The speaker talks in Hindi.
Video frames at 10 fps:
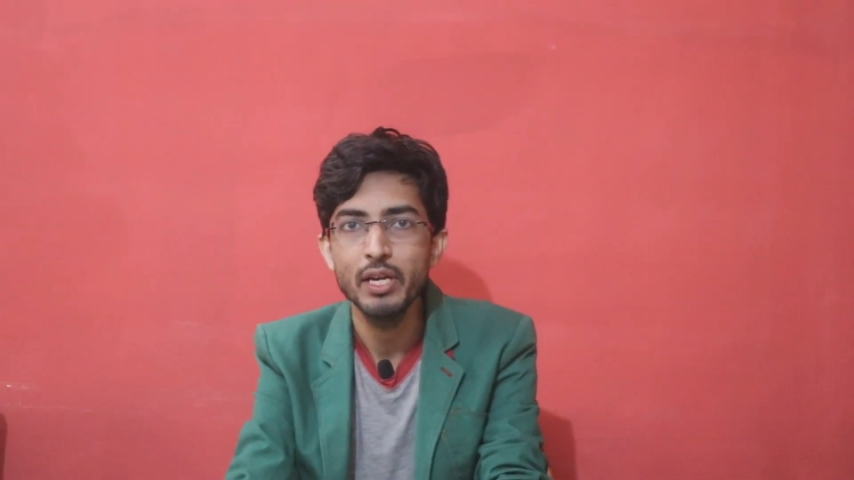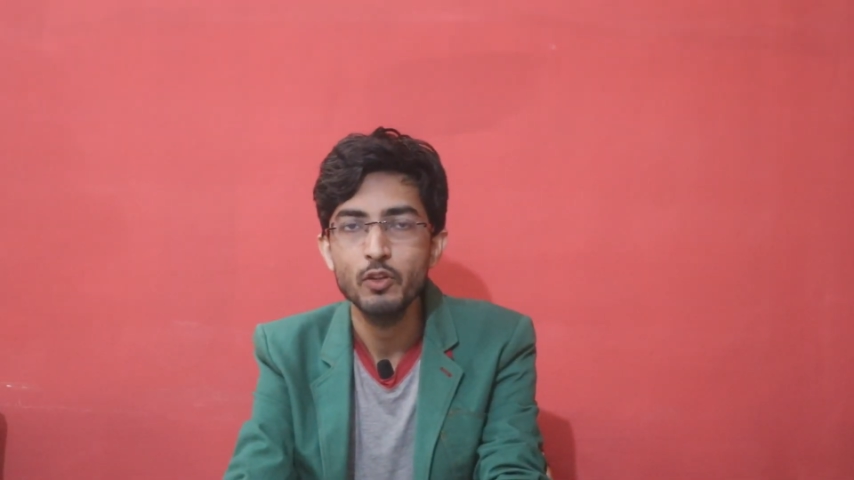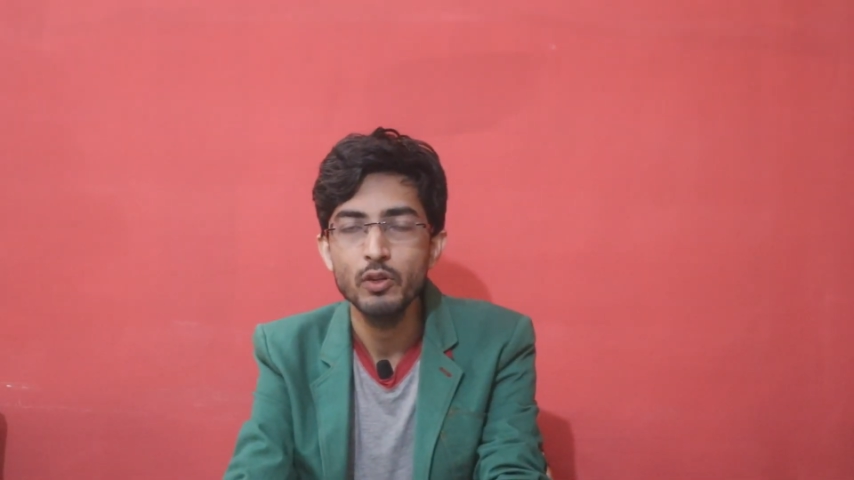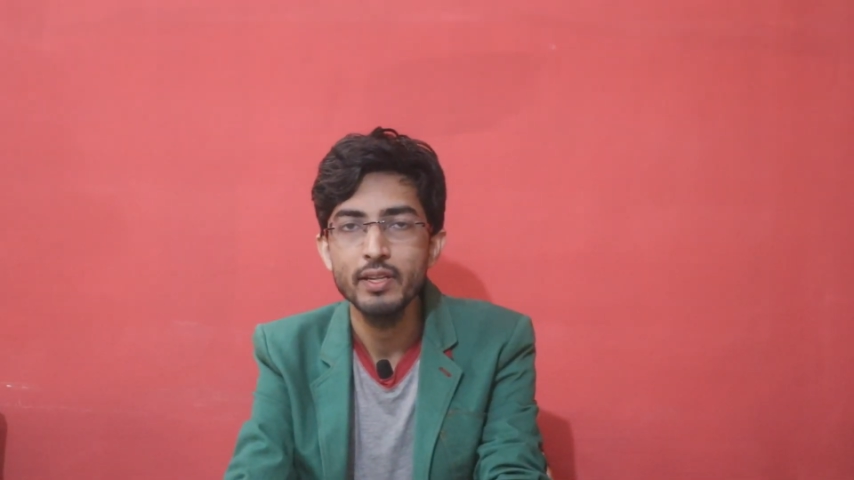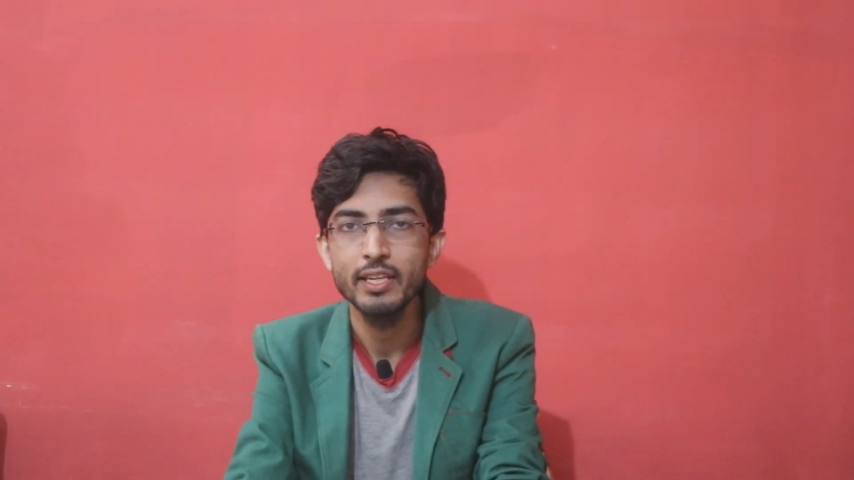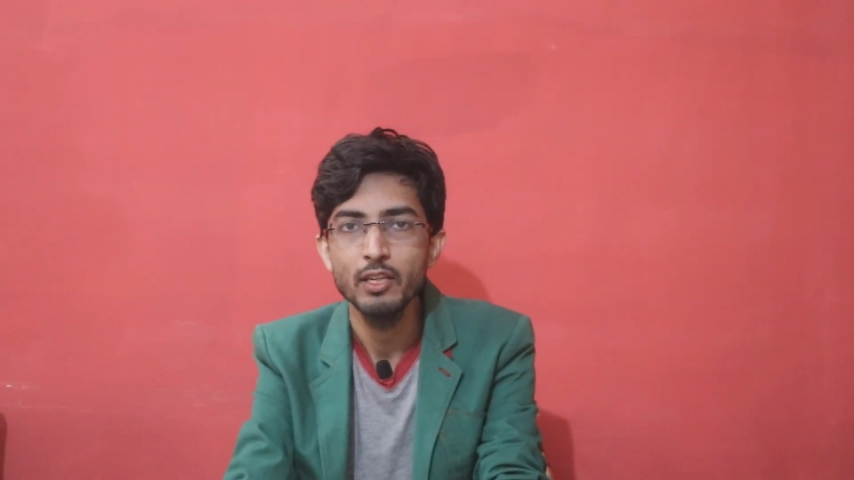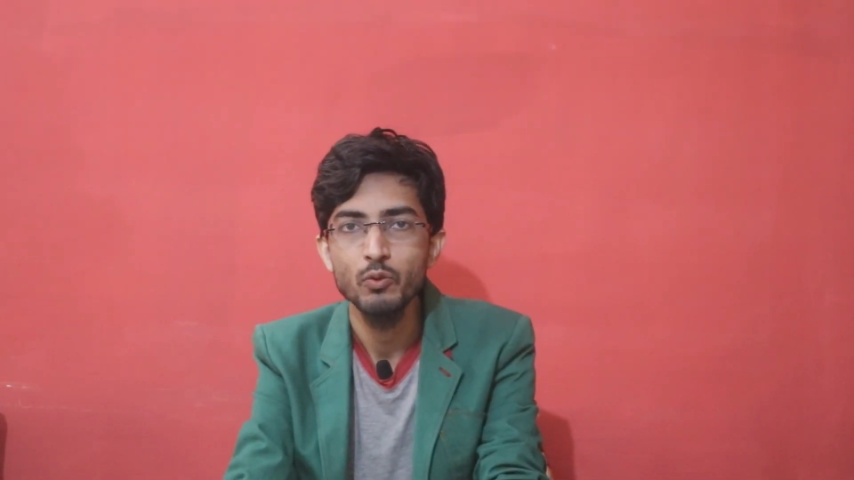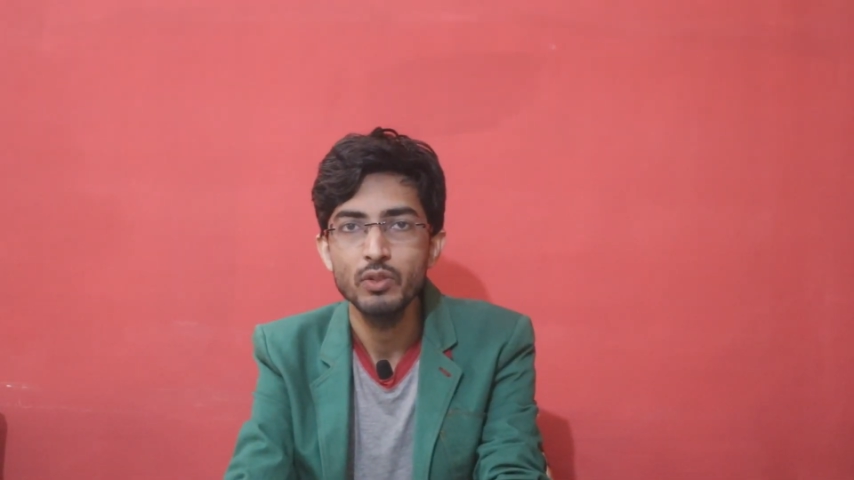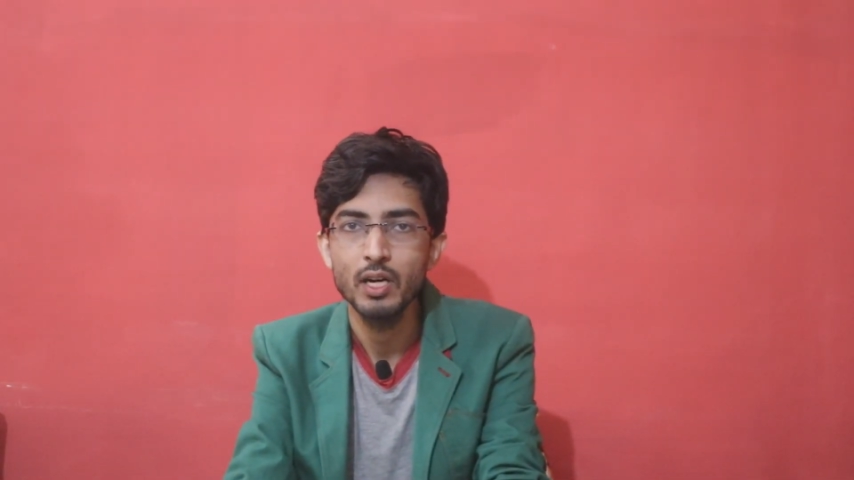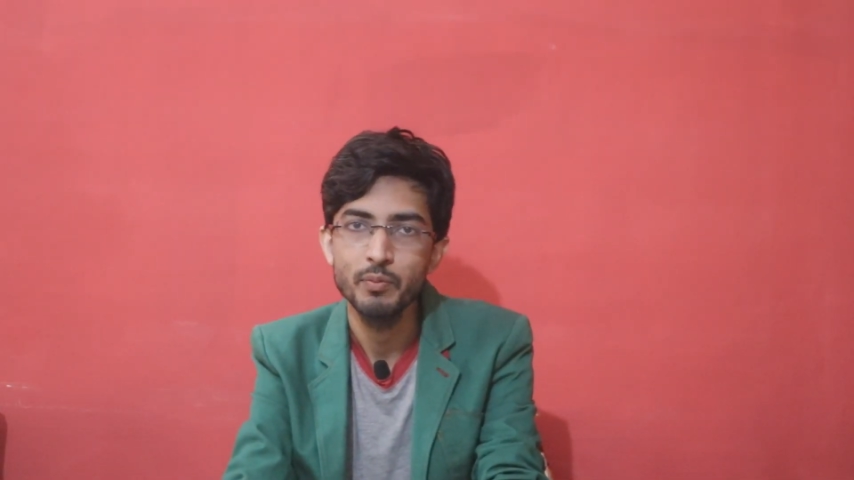बिल्कुल नहीं
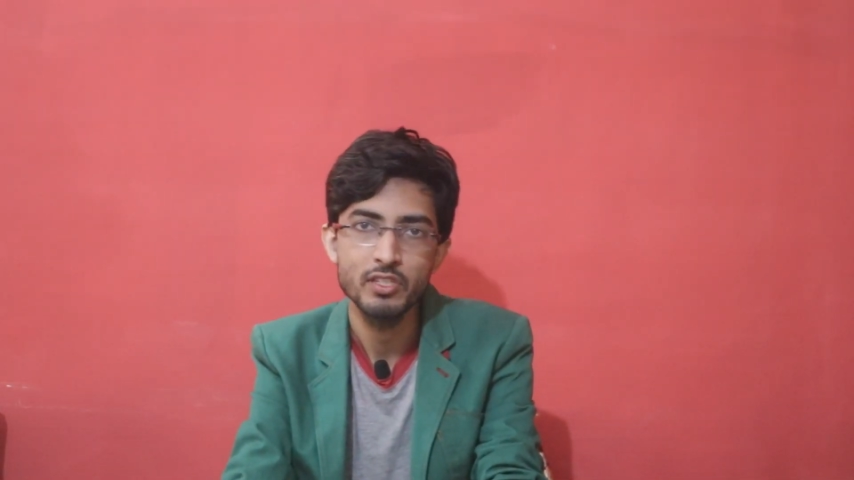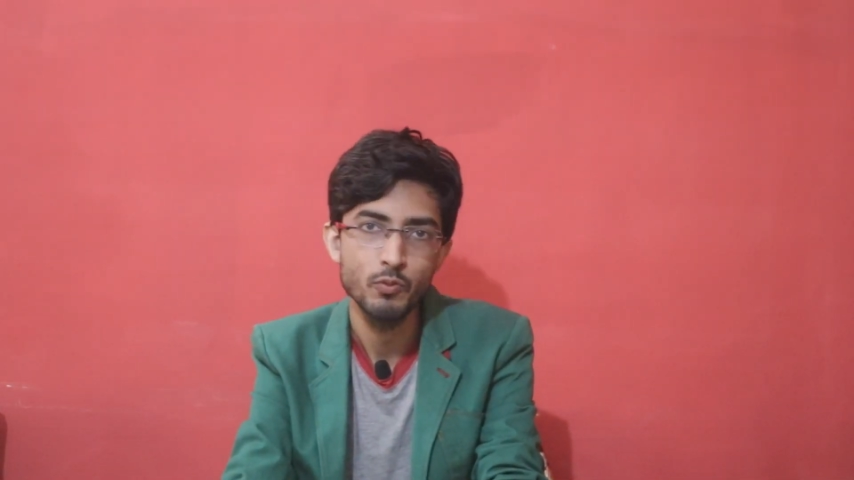लूँगा अपनी